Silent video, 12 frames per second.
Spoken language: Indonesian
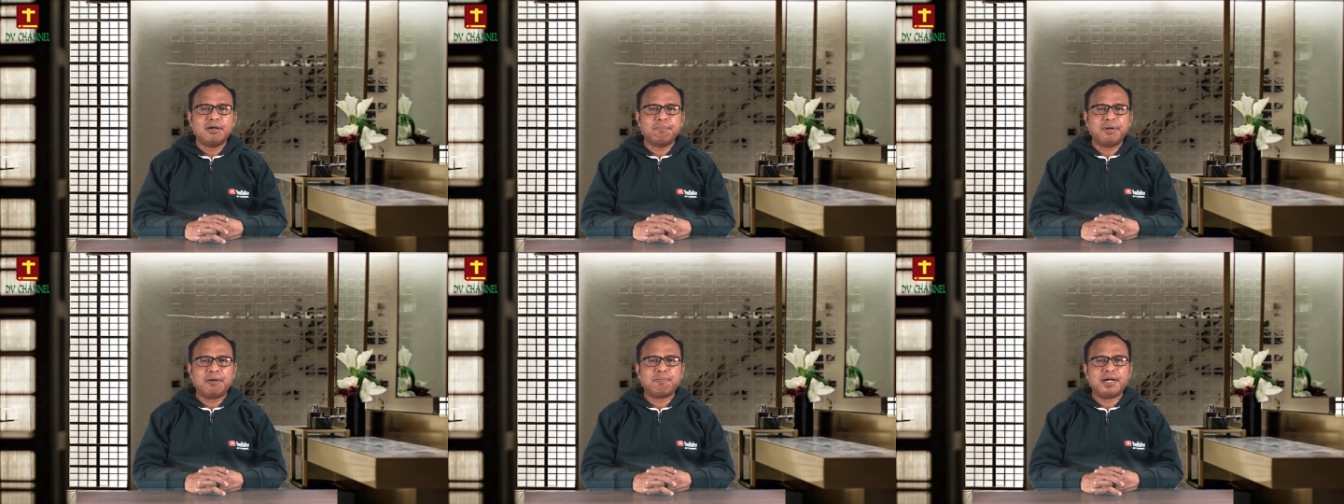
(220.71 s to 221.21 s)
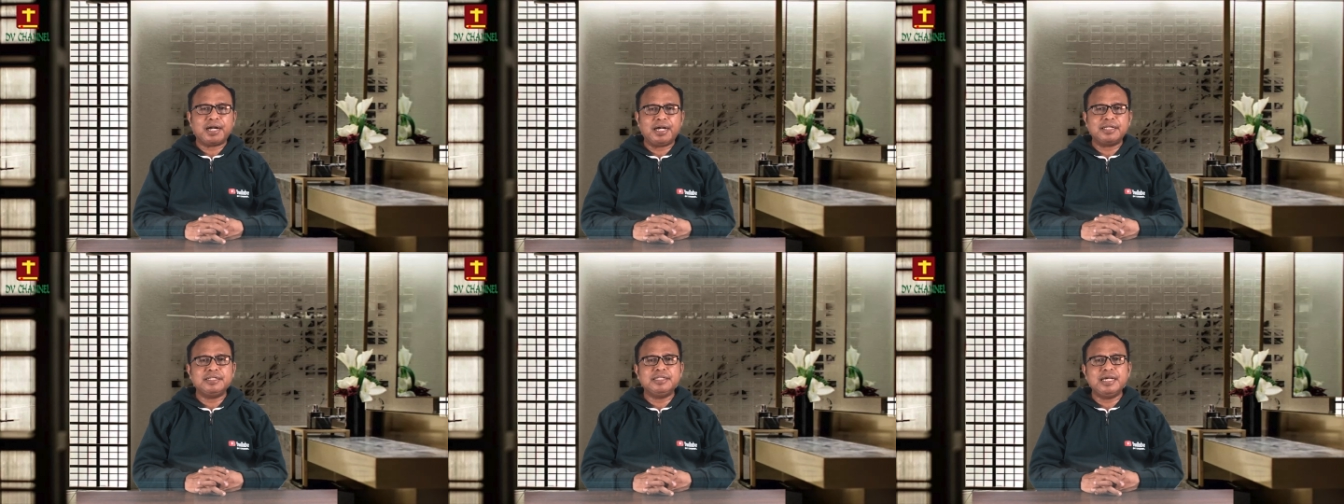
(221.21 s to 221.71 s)
berapa
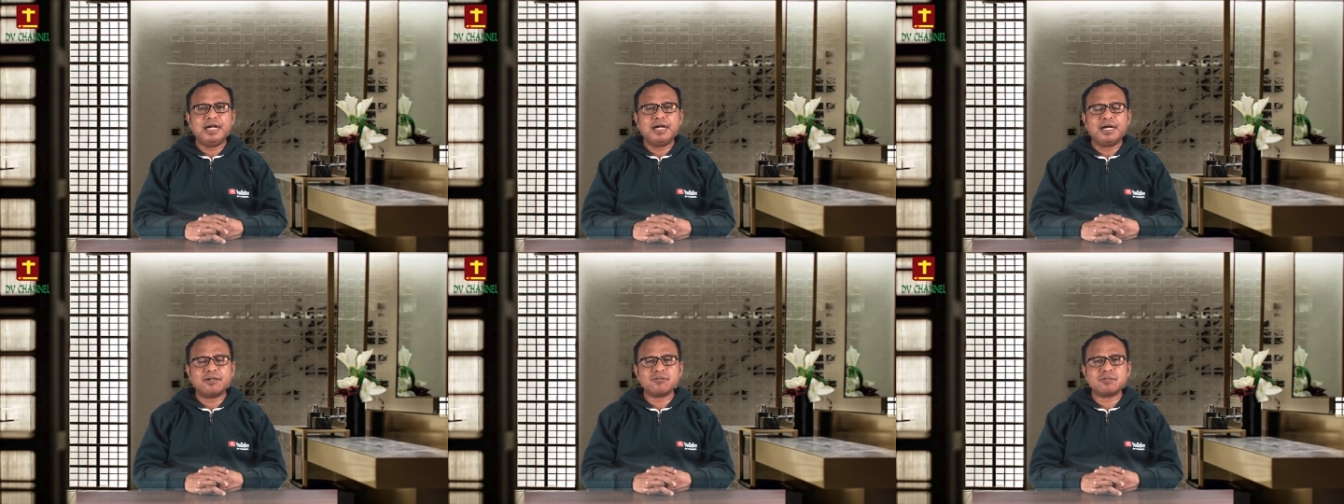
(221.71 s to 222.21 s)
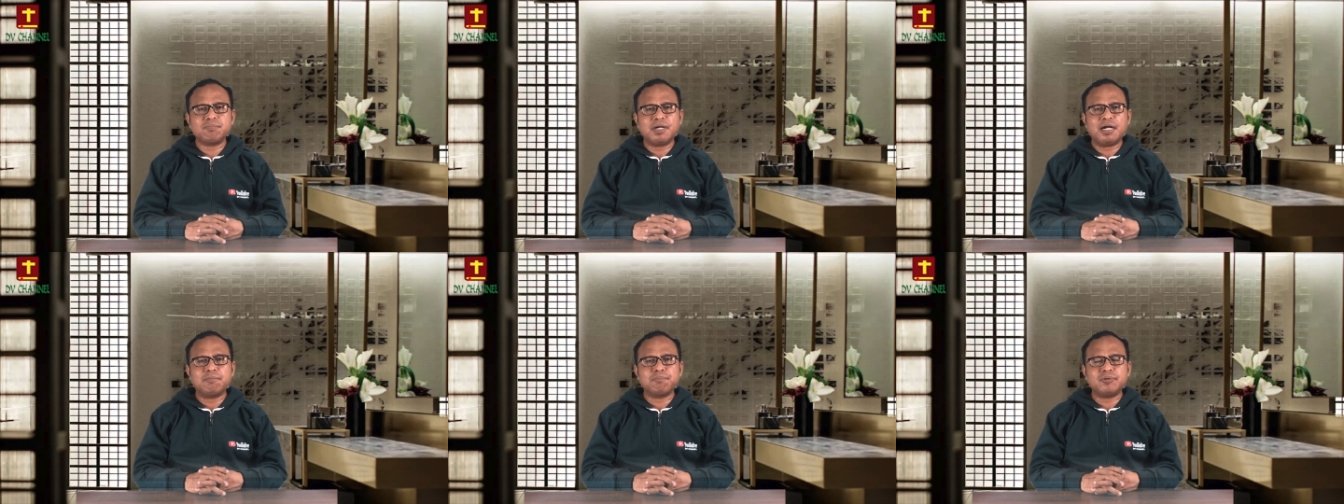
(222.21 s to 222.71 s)
kali dia harus
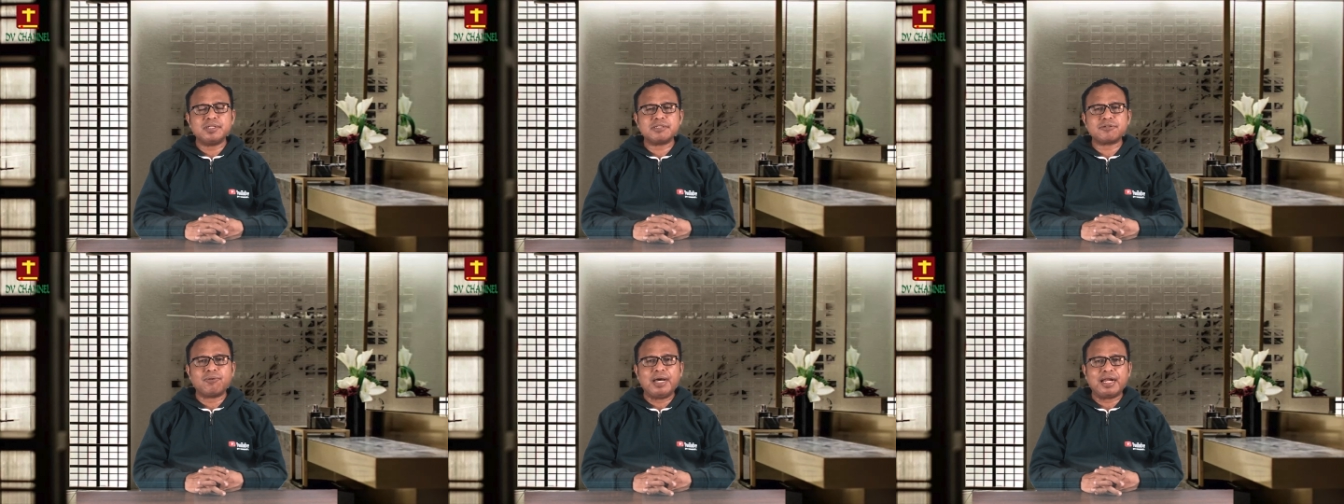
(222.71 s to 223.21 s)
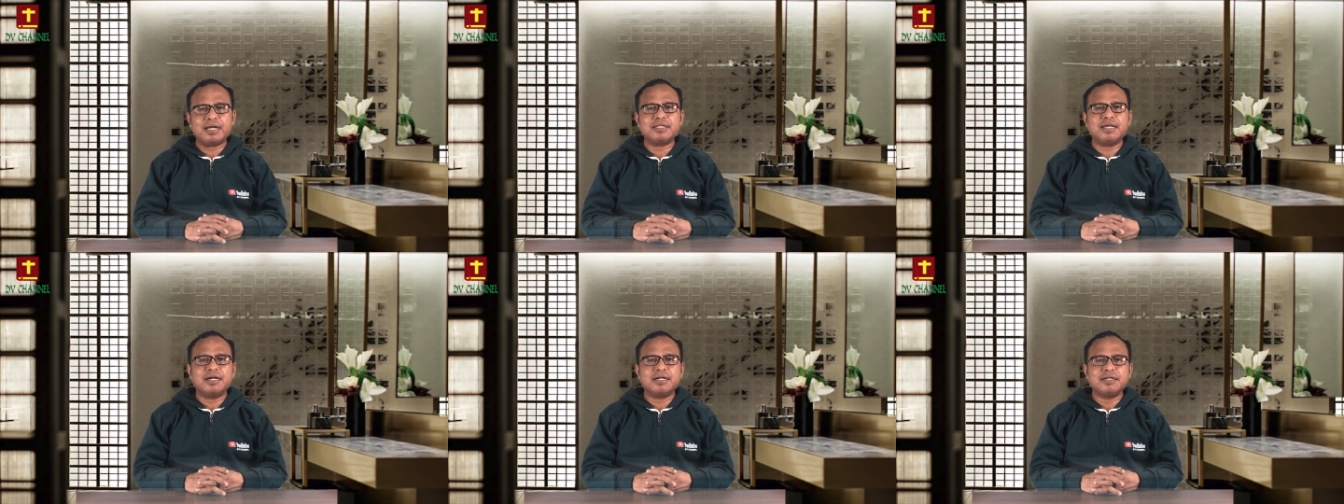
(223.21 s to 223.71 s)
mengampuni
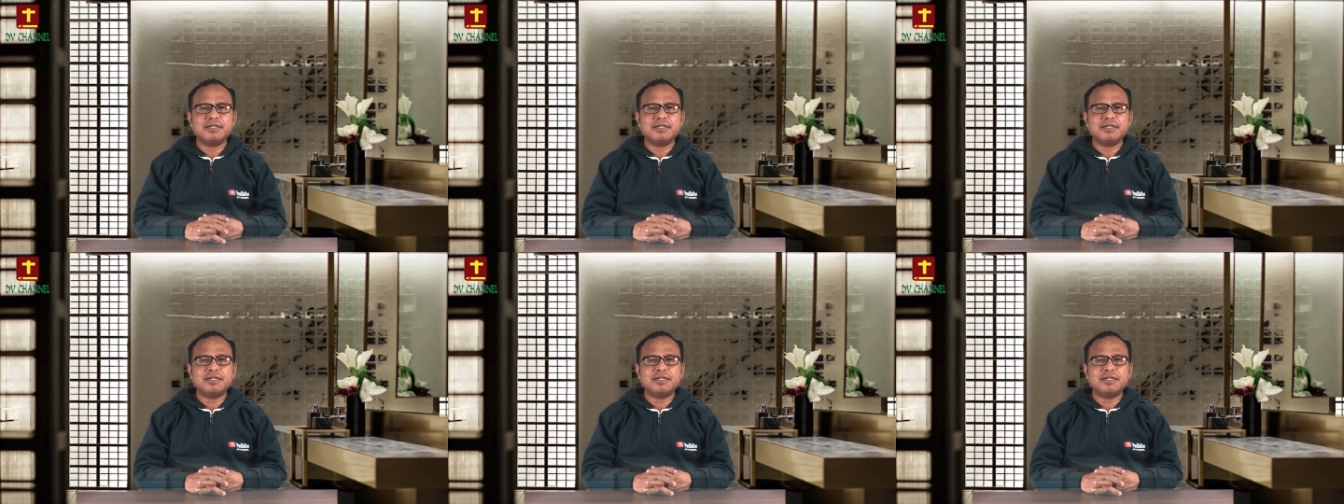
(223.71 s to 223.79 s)
saudaranya?